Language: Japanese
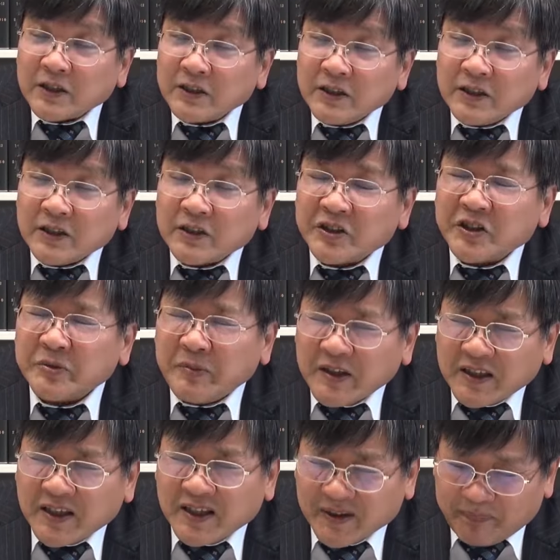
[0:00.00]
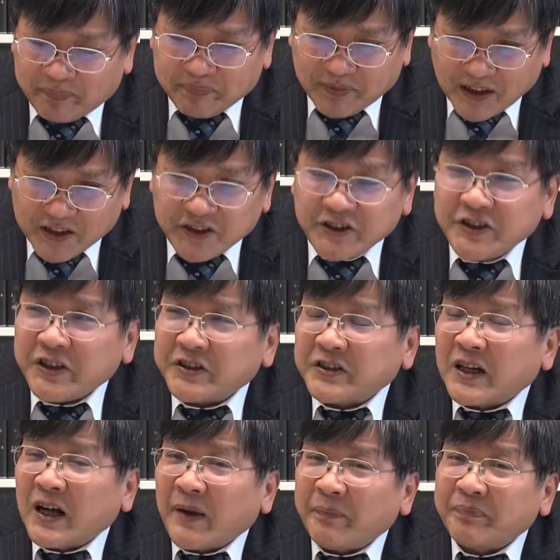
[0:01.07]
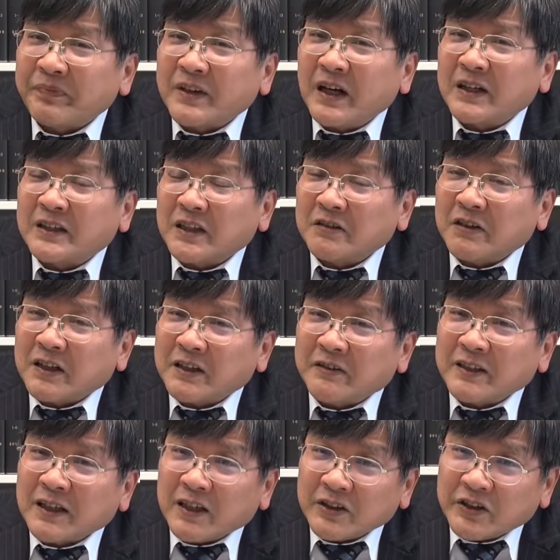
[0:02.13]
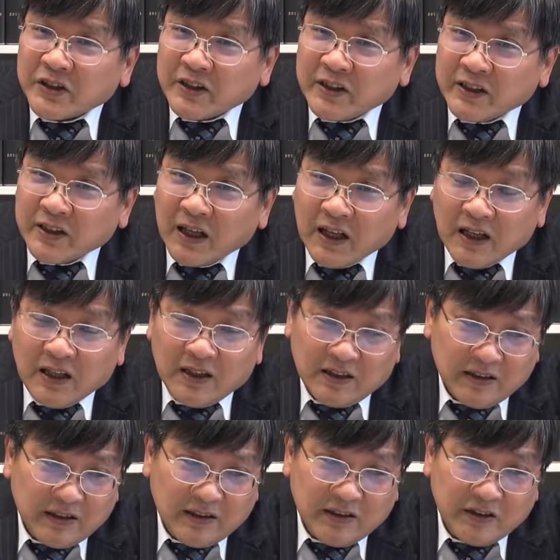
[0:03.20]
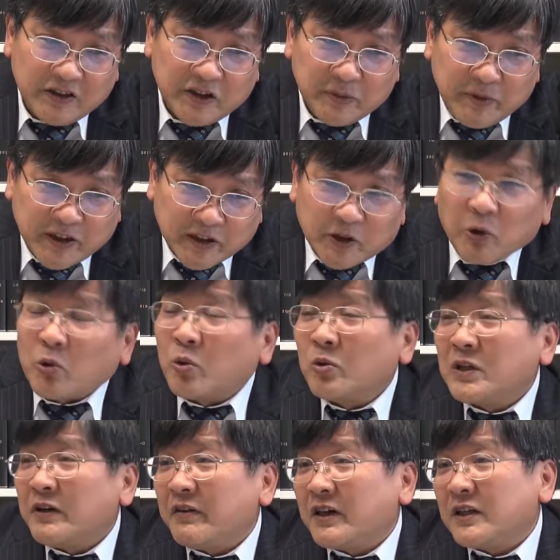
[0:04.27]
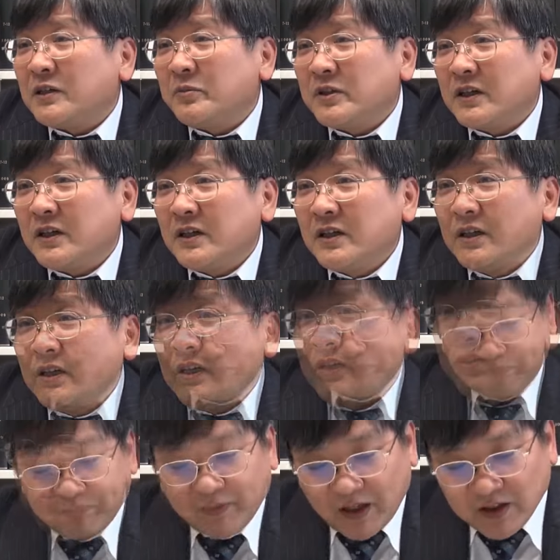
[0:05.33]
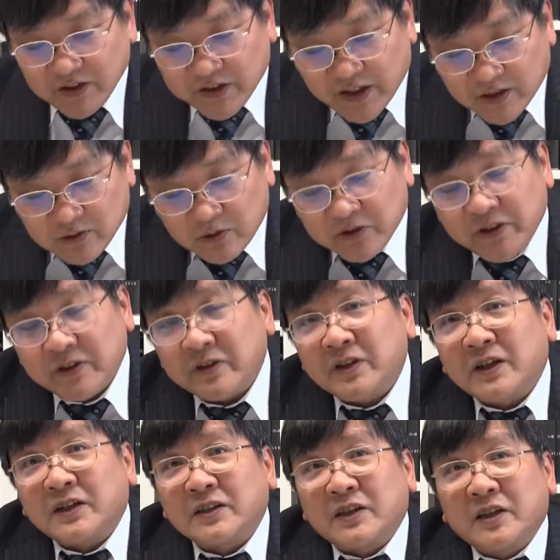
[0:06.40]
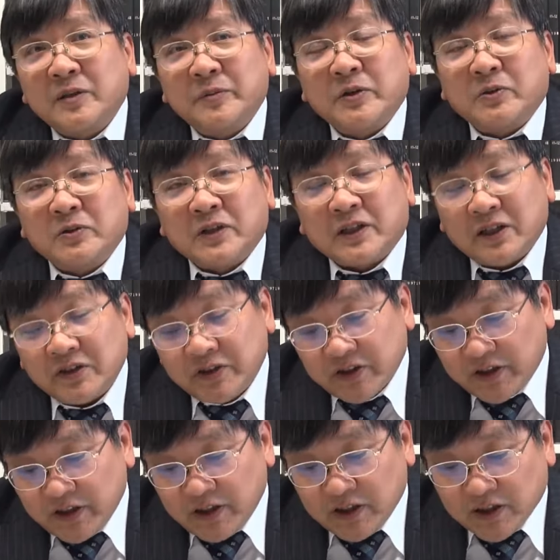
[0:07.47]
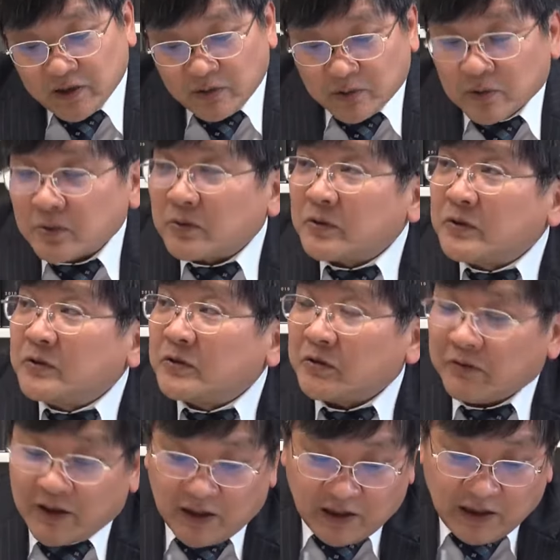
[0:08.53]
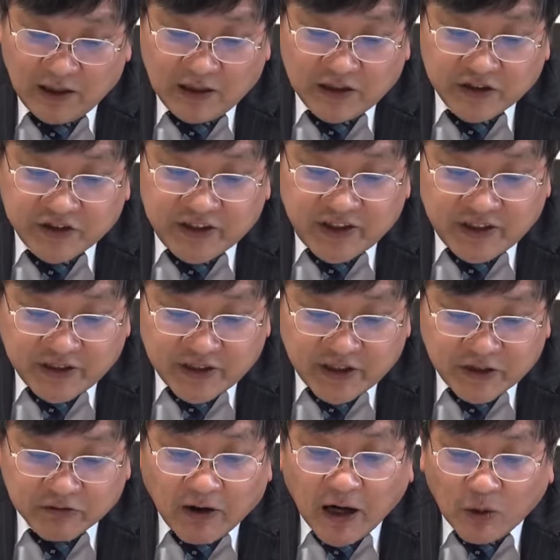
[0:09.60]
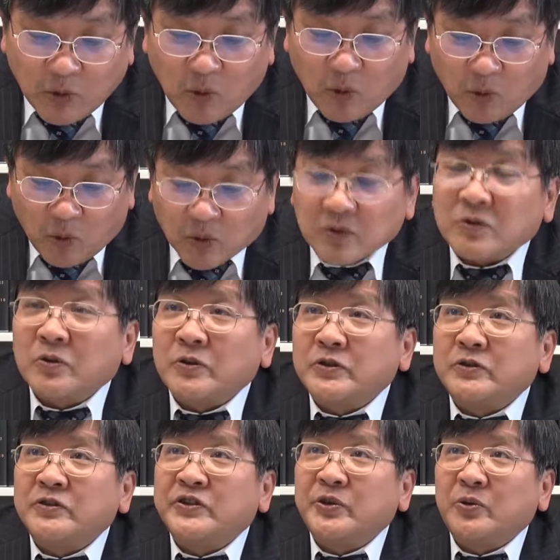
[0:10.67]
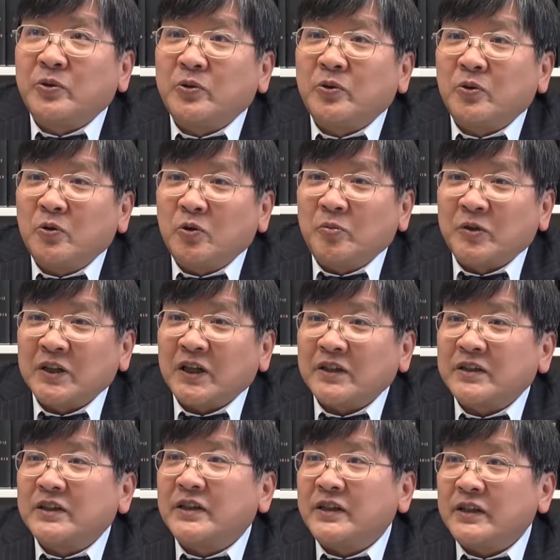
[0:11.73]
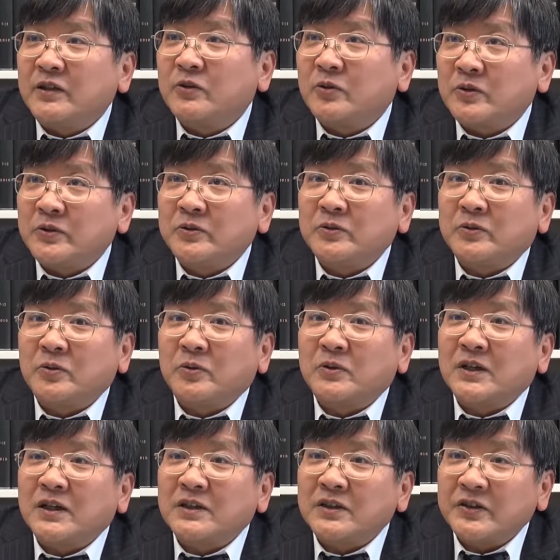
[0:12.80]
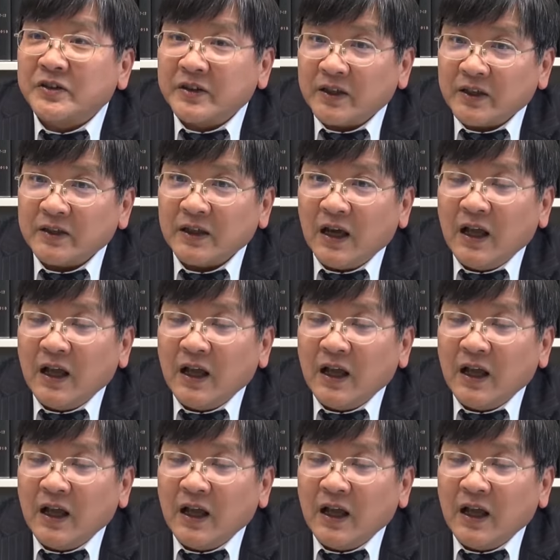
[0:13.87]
に全て事実が書いてあるわけではないし全て虚構なわけでもない。三国志の中で卑弥呼に関して気になることというのは真偽和王という称号をもらっているということなんですね。